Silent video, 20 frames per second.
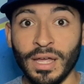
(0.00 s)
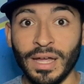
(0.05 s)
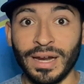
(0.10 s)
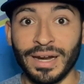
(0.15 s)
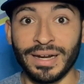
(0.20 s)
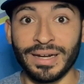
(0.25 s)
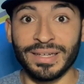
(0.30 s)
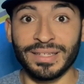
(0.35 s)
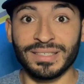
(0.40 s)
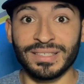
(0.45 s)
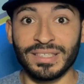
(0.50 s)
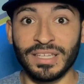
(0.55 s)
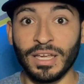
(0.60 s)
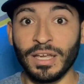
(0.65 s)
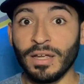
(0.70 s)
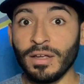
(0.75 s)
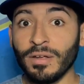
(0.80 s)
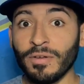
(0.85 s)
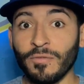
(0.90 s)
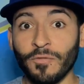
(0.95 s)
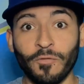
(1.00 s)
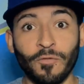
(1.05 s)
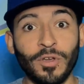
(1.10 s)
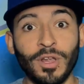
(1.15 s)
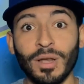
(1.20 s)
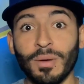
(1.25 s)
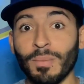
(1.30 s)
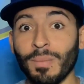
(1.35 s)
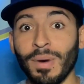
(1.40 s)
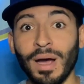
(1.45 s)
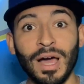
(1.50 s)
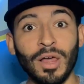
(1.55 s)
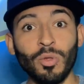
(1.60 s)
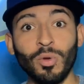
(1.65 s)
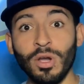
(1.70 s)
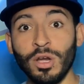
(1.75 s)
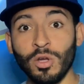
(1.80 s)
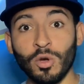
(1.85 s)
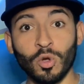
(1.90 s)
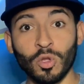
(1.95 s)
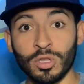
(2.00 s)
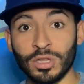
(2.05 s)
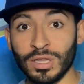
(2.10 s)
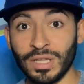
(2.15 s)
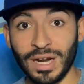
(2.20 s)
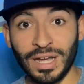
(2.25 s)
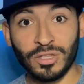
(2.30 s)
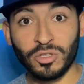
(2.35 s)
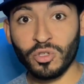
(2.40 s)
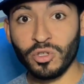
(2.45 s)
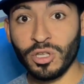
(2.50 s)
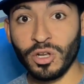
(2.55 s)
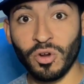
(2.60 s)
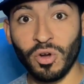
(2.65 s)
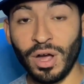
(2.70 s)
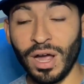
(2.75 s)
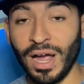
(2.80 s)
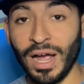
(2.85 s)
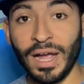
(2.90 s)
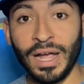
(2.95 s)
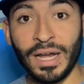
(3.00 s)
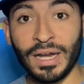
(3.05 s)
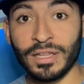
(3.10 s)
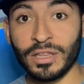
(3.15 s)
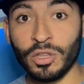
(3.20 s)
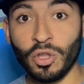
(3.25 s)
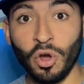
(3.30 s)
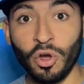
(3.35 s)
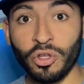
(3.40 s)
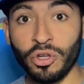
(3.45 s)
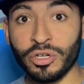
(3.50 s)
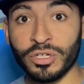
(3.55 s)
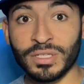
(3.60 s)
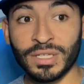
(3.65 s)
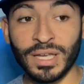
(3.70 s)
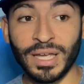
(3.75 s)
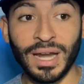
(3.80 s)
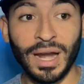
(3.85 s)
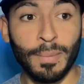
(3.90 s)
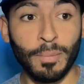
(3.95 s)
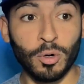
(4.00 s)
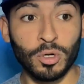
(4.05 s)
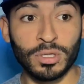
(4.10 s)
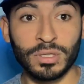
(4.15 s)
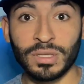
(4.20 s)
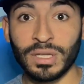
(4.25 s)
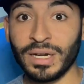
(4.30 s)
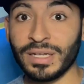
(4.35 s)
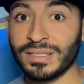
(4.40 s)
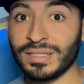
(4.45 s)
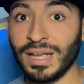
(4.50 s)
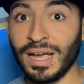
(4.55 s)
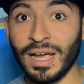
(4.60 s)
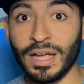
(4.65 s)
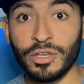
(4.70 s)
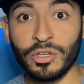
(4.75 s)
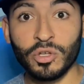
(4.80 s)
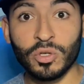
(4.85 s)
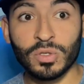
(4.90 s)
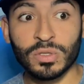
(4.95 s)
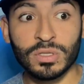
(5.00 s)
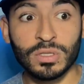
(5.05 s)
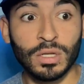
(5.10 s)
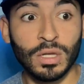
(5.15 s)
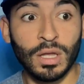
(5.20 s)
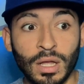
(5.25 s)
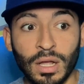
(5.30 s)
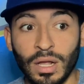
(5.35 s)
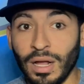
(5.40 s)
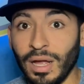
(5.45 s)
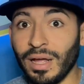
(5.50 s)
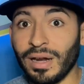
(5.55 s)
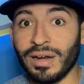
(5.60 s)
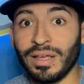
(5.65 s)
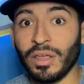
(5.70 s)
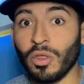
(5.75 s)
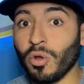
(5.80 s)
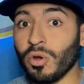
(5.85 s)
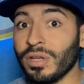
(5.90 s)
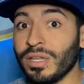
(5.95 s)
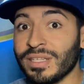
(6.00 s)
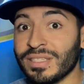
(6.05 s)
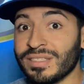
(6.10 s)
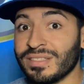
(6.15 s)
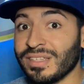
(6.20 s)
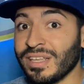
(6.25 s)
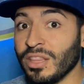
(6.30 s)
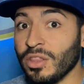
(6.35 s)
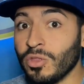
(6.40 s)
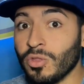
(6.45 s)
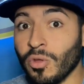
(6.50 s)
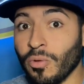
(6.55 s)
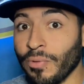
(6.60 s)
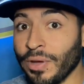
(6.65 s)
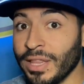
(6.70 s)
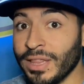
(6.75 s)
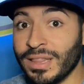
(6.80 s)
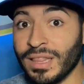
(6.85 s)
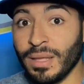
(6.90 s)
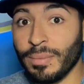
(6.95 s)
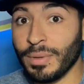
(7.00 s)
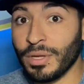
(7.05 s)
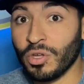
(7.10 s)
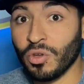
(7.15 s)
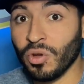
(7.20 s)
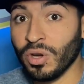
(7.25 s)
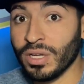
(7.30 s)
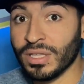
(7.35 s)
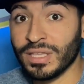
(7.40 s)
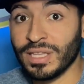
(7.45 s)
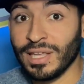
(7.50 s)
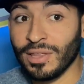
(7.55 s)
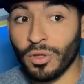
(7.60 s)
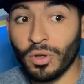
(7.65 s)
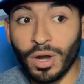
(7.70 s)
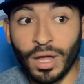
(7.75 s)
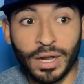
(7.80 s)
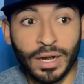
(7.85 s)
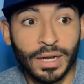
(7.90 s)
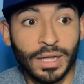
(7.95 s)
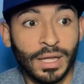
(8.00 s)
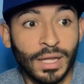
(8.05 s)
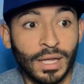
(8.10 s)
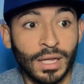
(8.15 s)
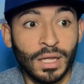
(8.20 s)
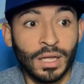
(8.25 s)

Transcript: Recién firmado el contrato de los Ángeles Dodgers, que era por tres años, alrededor de 120 millones de dólares.